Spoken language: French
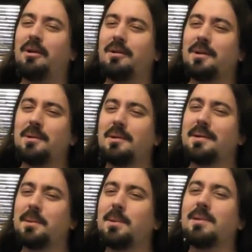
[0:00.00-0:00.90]

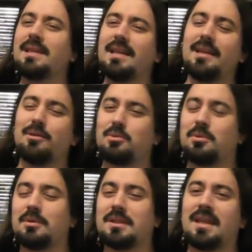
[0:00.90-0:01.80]
le, délire
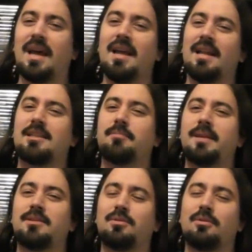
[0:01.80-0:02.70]
autour de ça,
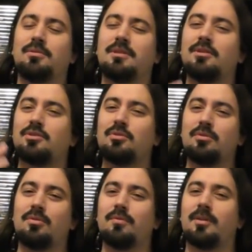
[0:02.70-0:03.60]
l'espèce de,
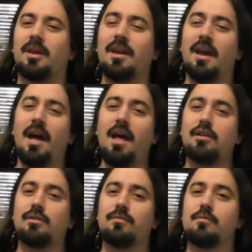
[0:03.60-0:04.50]
tension qu'on veut créer. Ah,
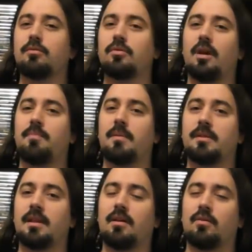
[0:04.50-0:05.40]
je ne vous montrerai pas
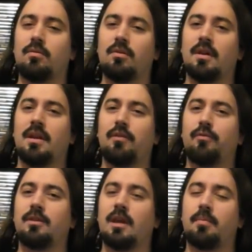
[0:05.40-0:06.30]
mes dragons, il
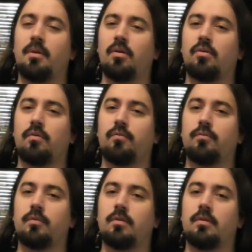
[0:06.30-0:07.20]
faut d'abord que
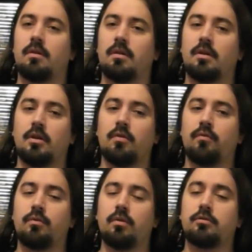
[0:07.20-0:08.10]
vous me
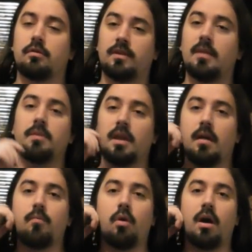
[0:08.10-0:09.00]
vous me receviez
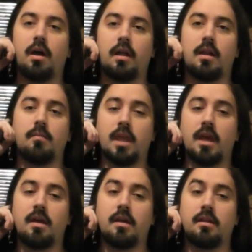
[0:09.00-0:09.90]
bien, moi et les
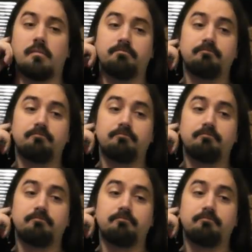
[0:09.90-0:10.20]
miennes.